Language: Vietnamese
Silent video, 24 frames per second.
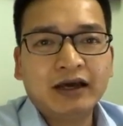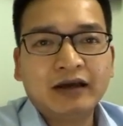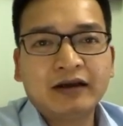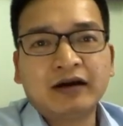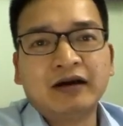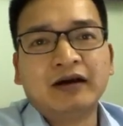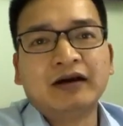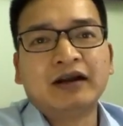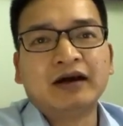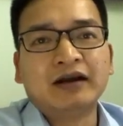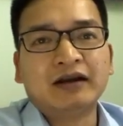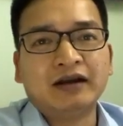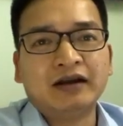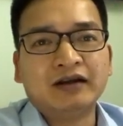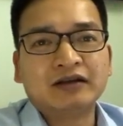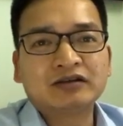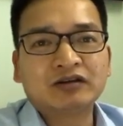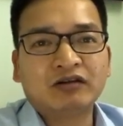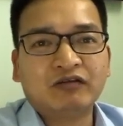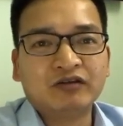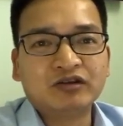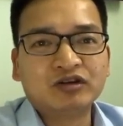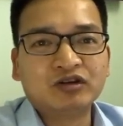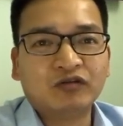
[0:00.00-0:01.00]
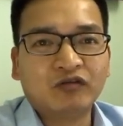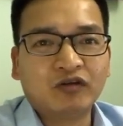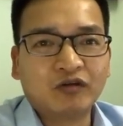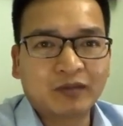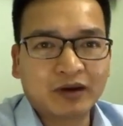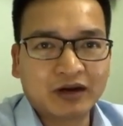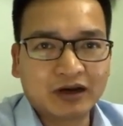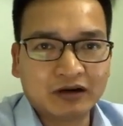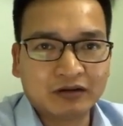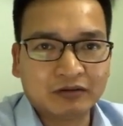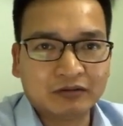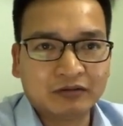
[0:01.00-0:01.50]
n lần so với số vốn
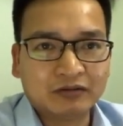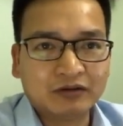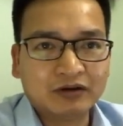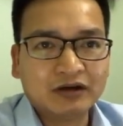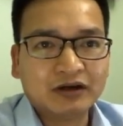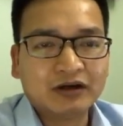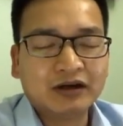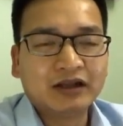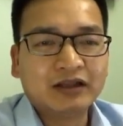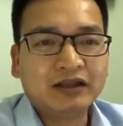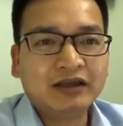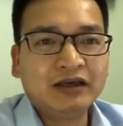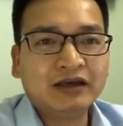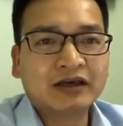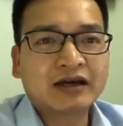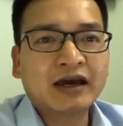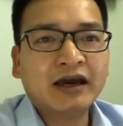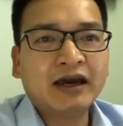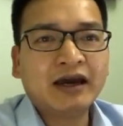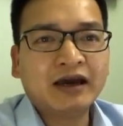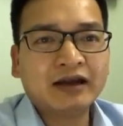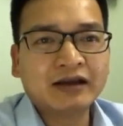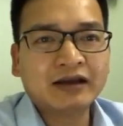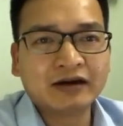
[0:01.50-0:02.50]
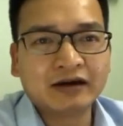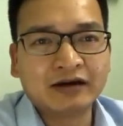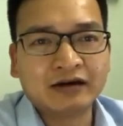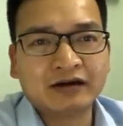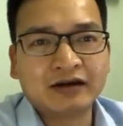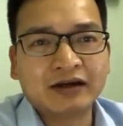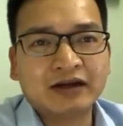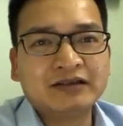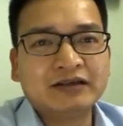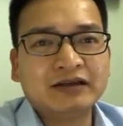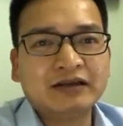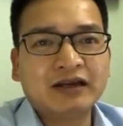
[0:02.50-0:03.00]
ban đầu thì cái n
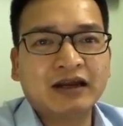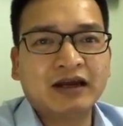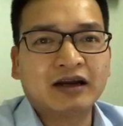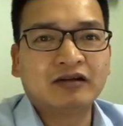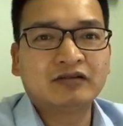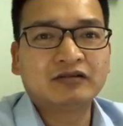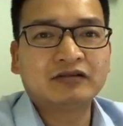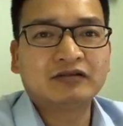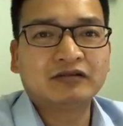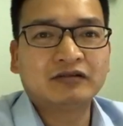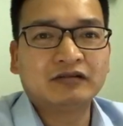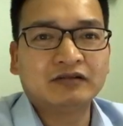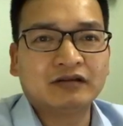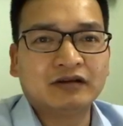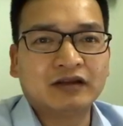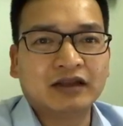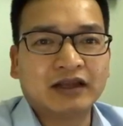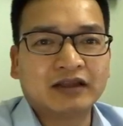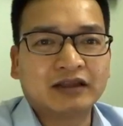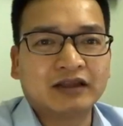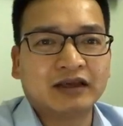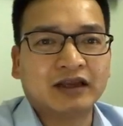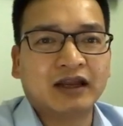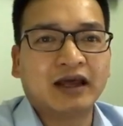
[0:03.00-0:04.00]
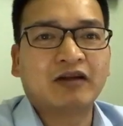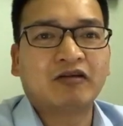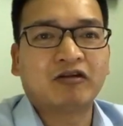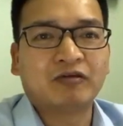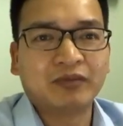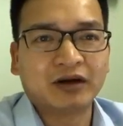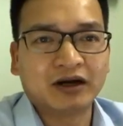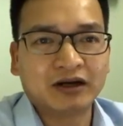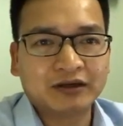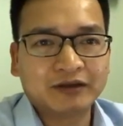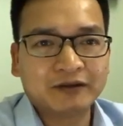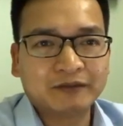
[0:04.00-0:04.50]
đấy chính là là tỷ lệ
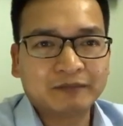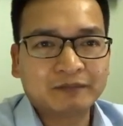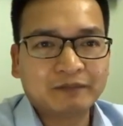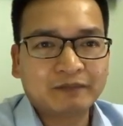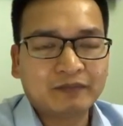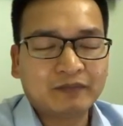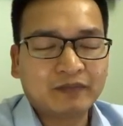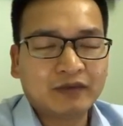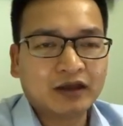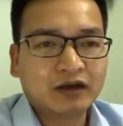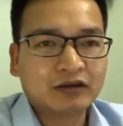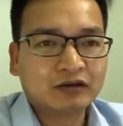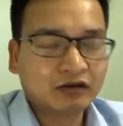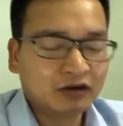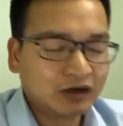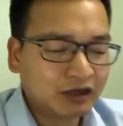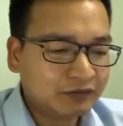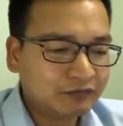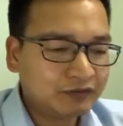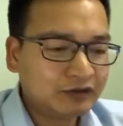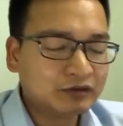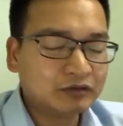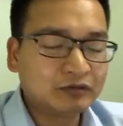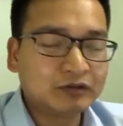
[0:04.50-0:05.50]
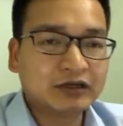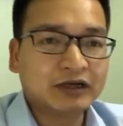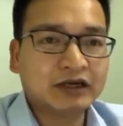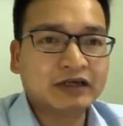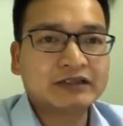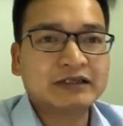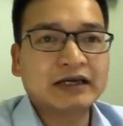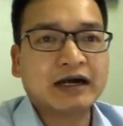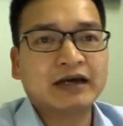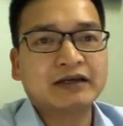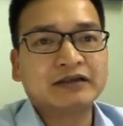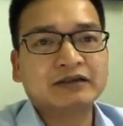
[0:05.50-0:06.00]
đòn bẩy tôi lấy ví dụ như
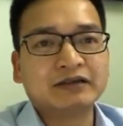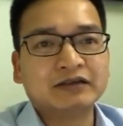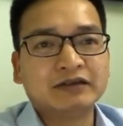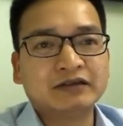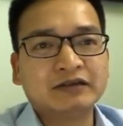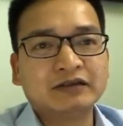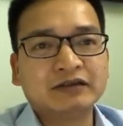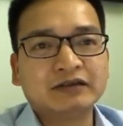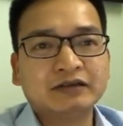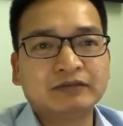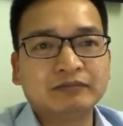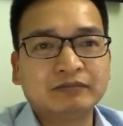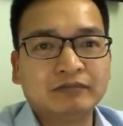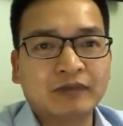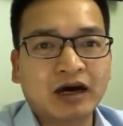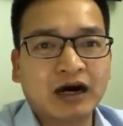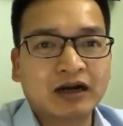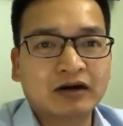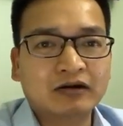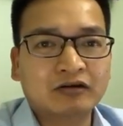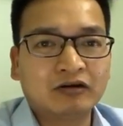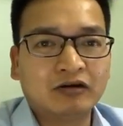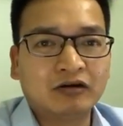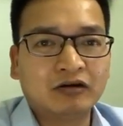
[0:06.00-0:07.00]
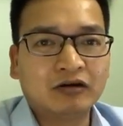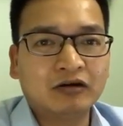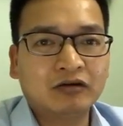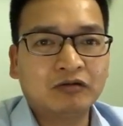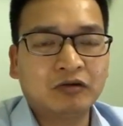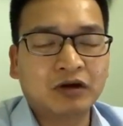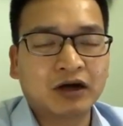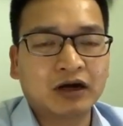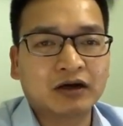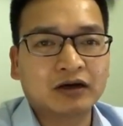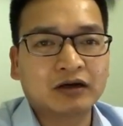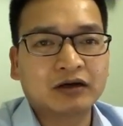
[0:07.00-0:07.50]
này giả sử như bạn có
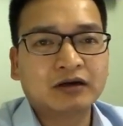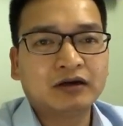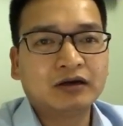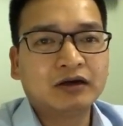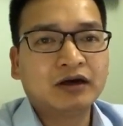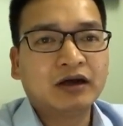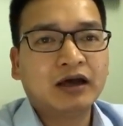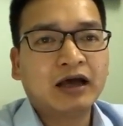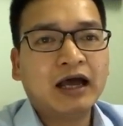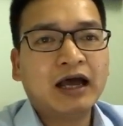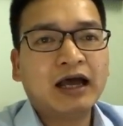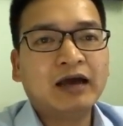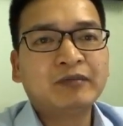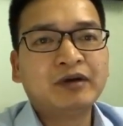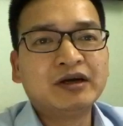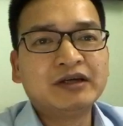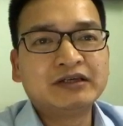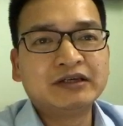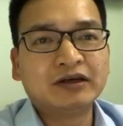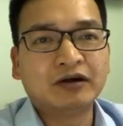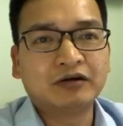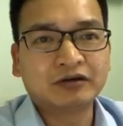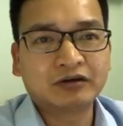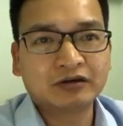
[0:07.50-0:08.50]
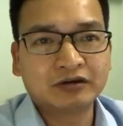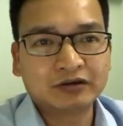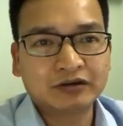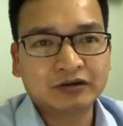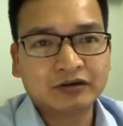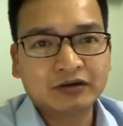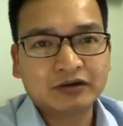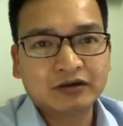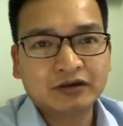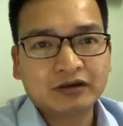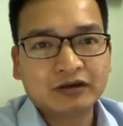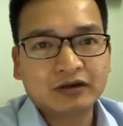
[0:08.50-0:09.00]
khoảng 20 triệu thôi
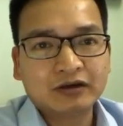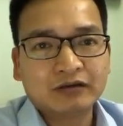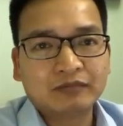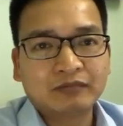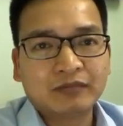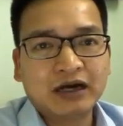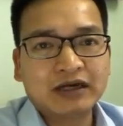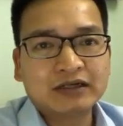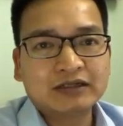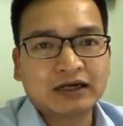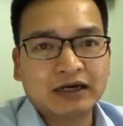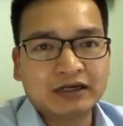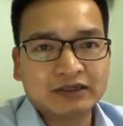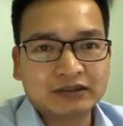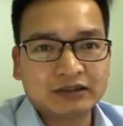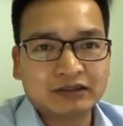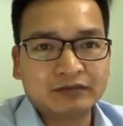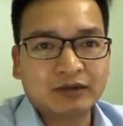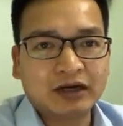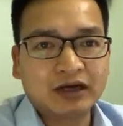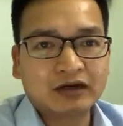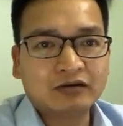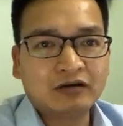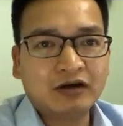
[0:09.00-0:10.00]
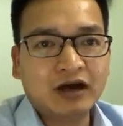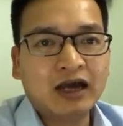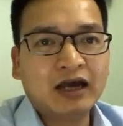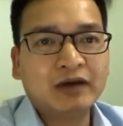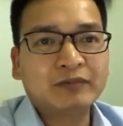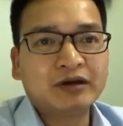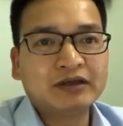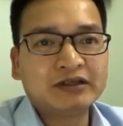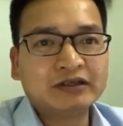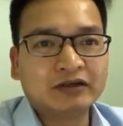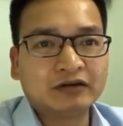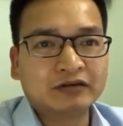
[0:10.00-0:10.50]
bạn giả sử bạn có
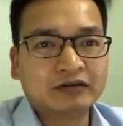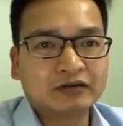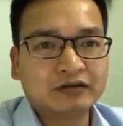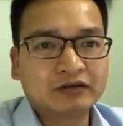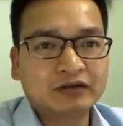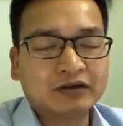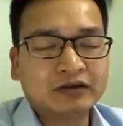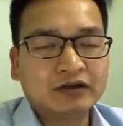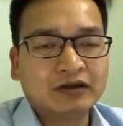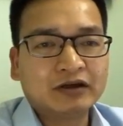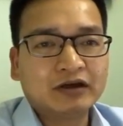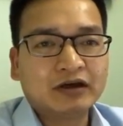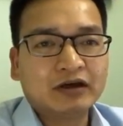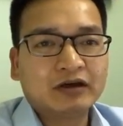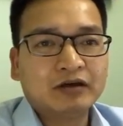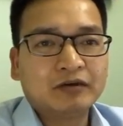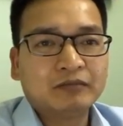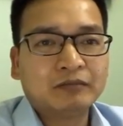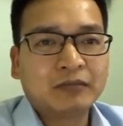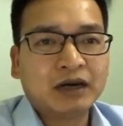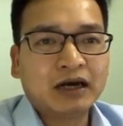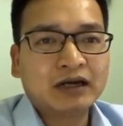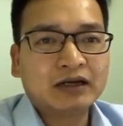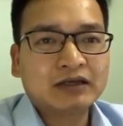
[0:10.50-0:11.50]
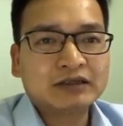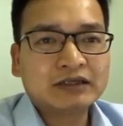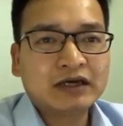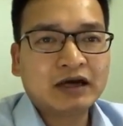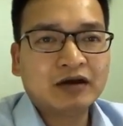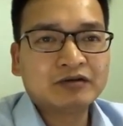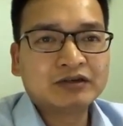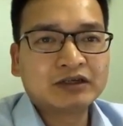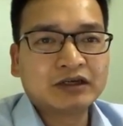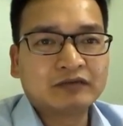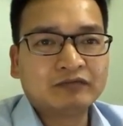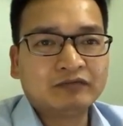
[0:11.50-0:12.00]
20 triệu thôi bạn
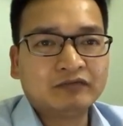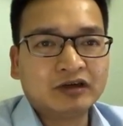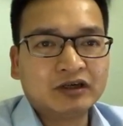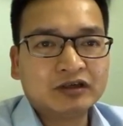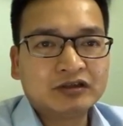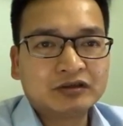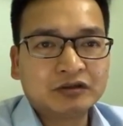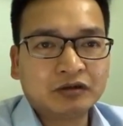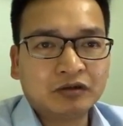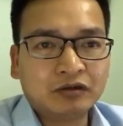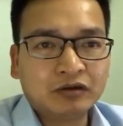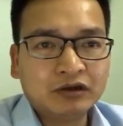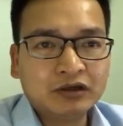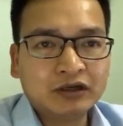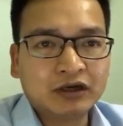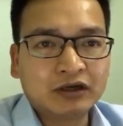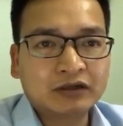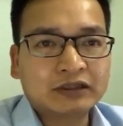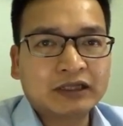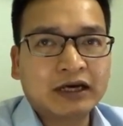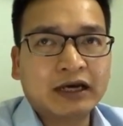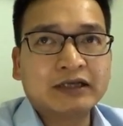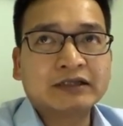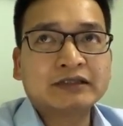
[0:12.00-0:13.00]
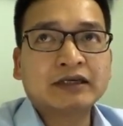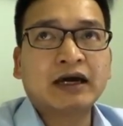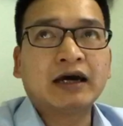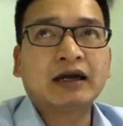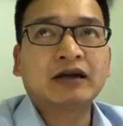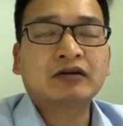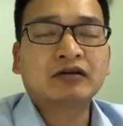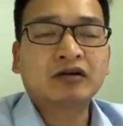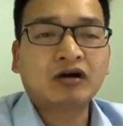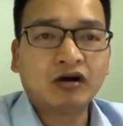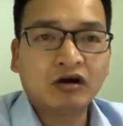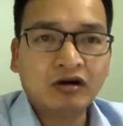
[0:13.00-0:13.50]
giao dịch với số lượng tài
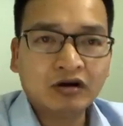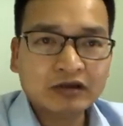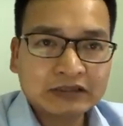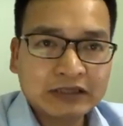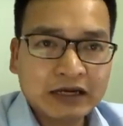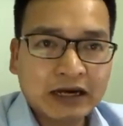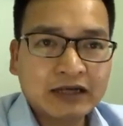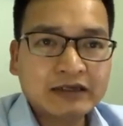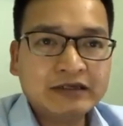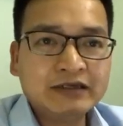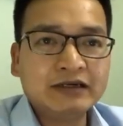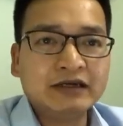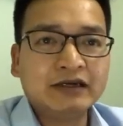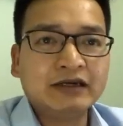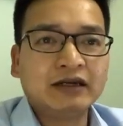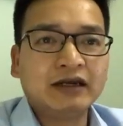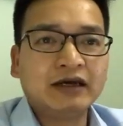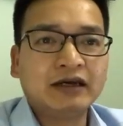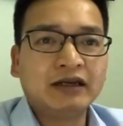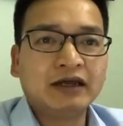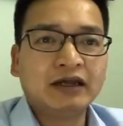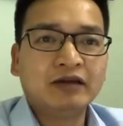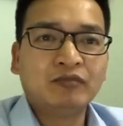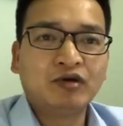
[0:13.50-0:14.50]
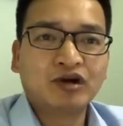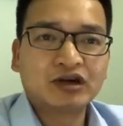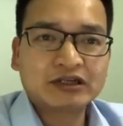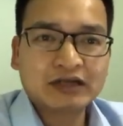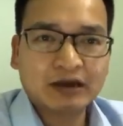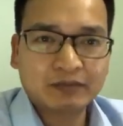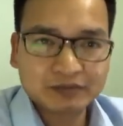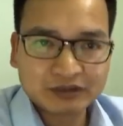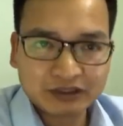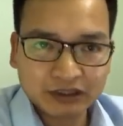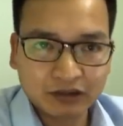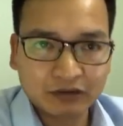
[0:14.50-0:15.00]
sản có giá trị lên đến
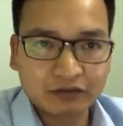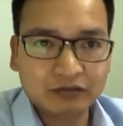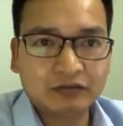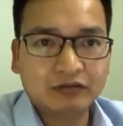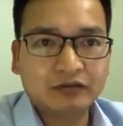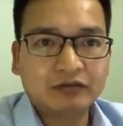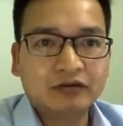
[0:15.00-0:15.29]
100 triệu